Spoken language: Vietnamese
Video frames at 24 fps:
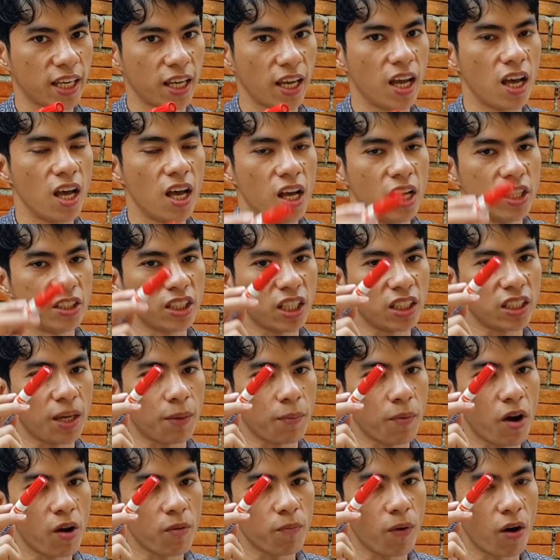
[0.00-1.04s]
này chẳng
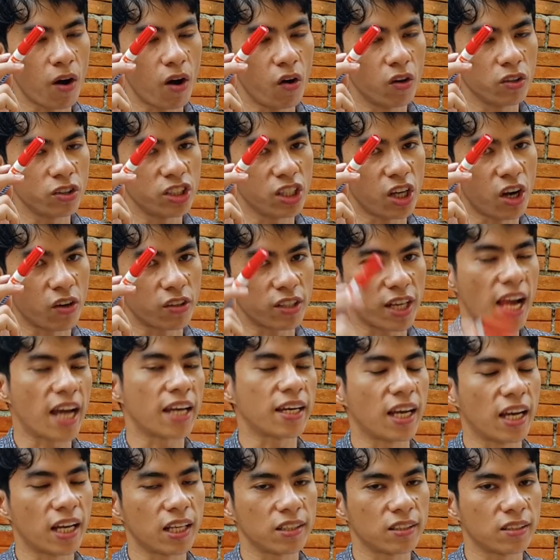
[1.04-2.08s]
để bong on chỉ ở cá
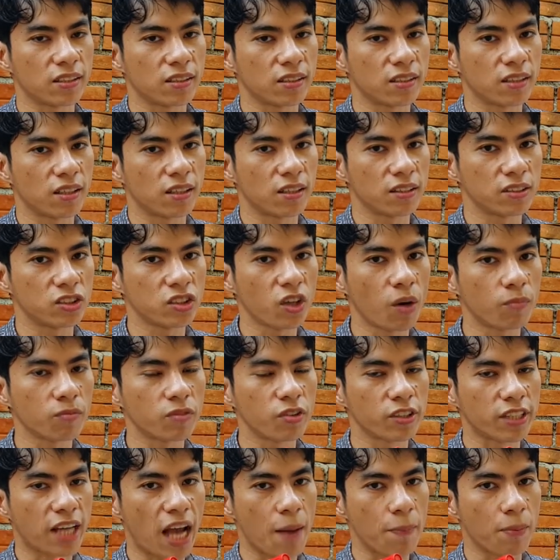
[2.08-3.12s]
để nhom
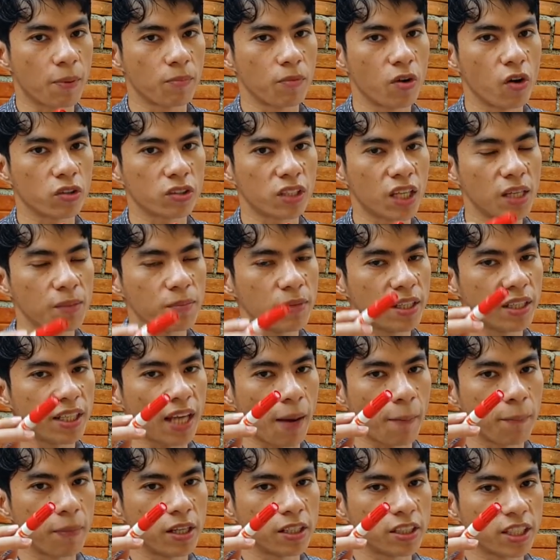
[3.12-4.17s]
thôi ca promoter mình
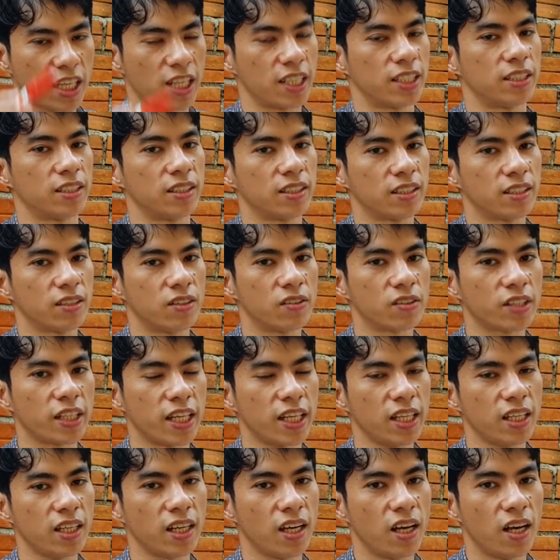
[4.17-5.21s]
nẹm mơ chán ok
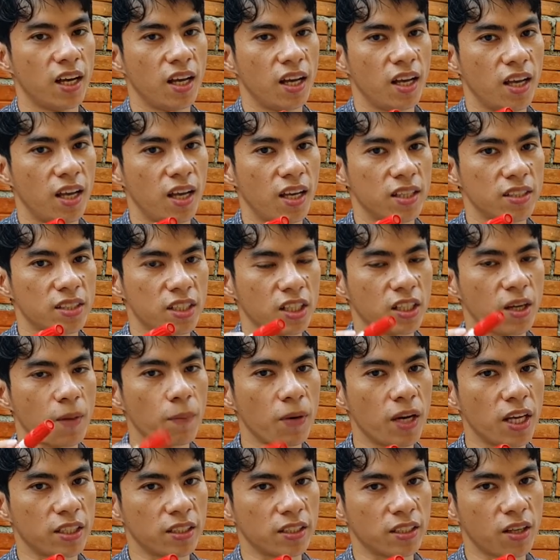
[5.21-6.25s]
chẳng
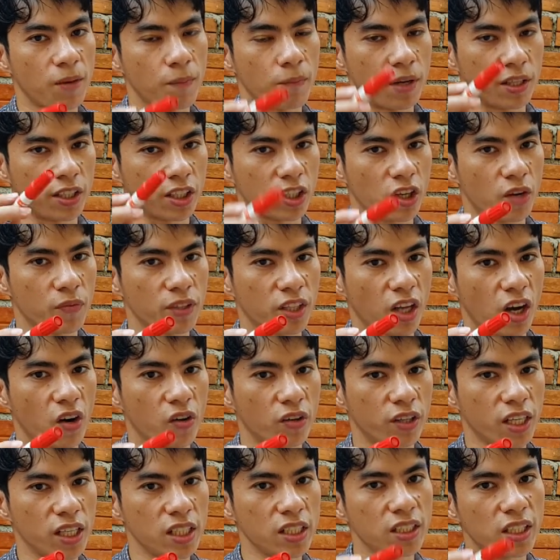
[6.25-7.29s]
complete comment năng trong
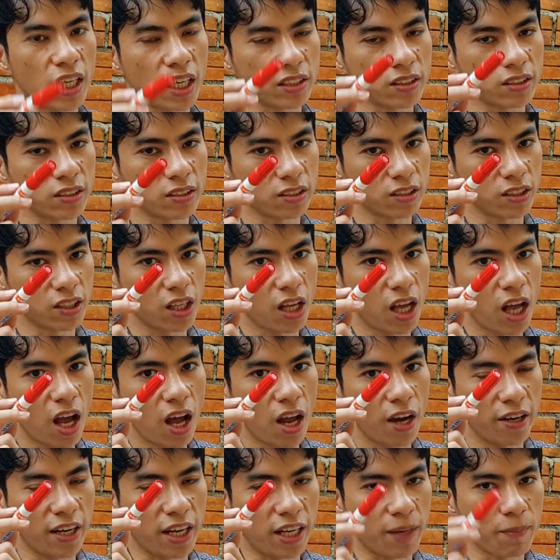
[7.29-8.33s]
video này năng
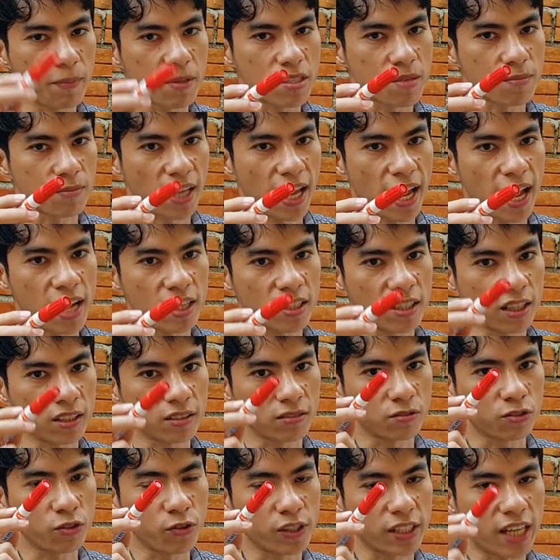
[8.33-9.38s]
nẹm để mình sẵn năng
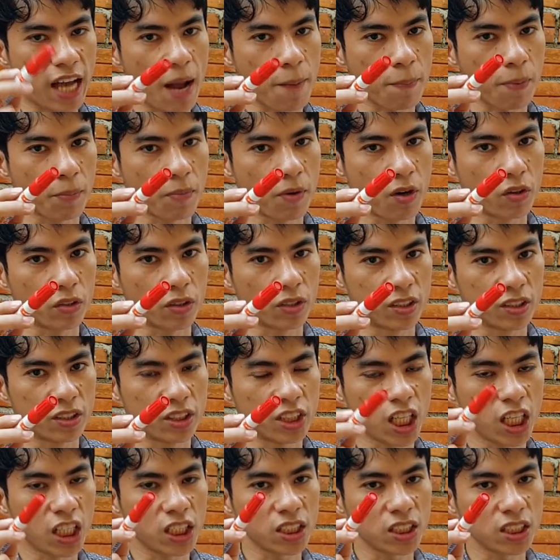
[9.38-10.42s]
năng thôi ca promote
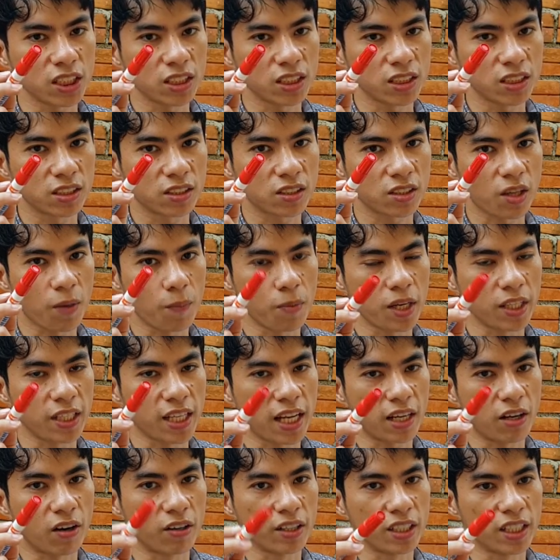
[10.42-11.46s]
chẳng complete
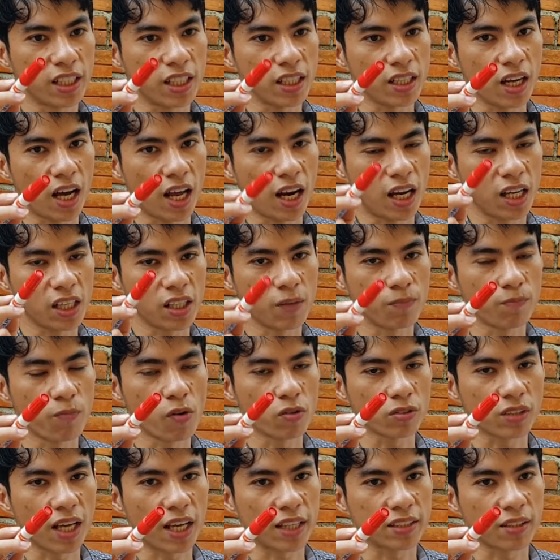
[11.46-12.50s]
nè nó nía ở lại cùng
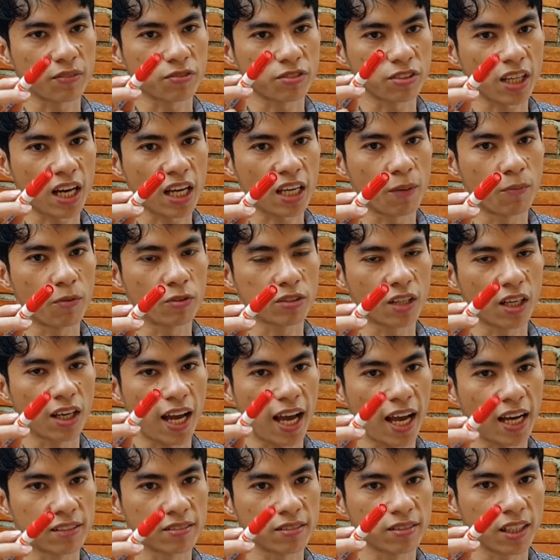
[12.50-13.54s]
phong tài subscribe cùng phong tài
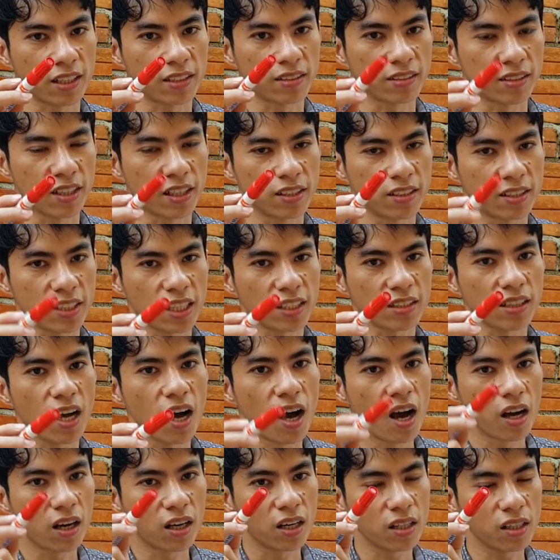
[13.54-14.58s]
lạng giờ giờ chẳng
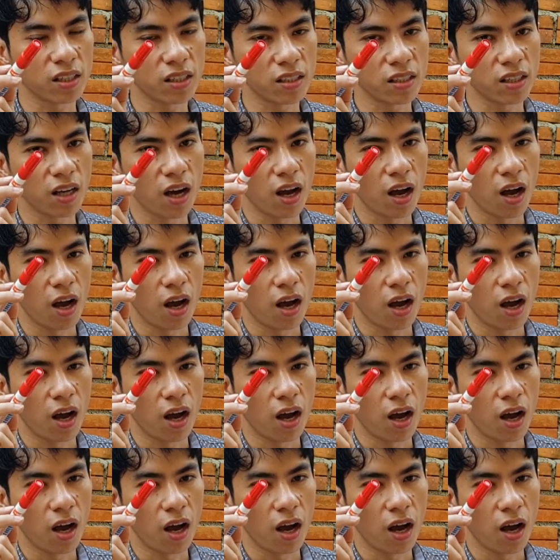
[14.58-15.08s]
cứ